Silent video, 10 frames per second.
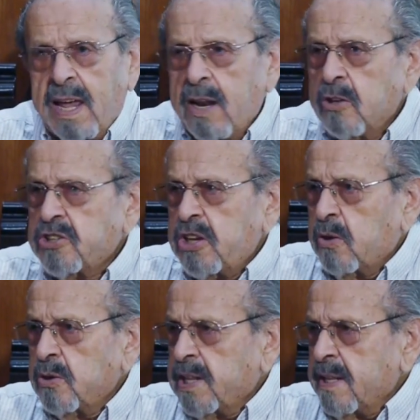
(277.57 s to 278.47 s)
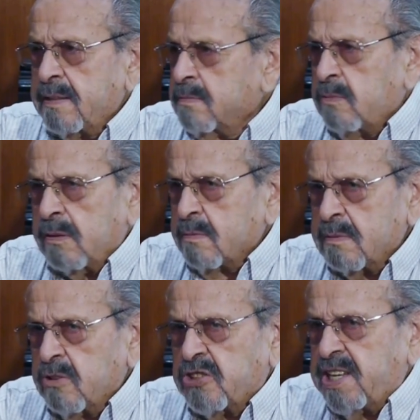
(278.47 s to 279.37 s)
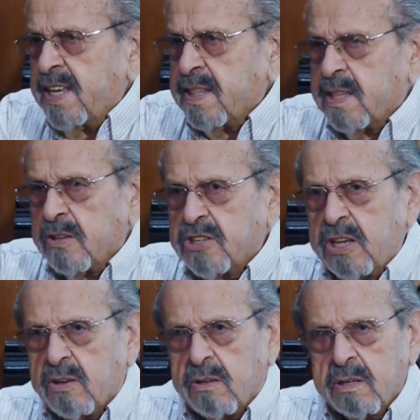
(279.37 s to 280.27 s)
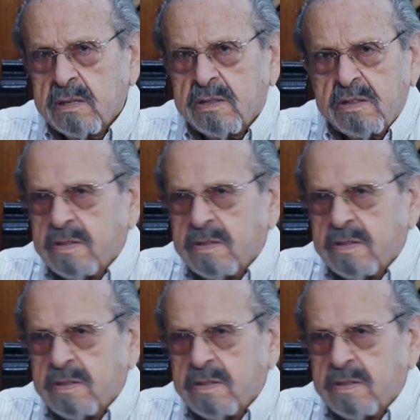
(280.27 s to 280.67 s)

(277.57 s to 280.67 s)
los hijos, no, no los hijos.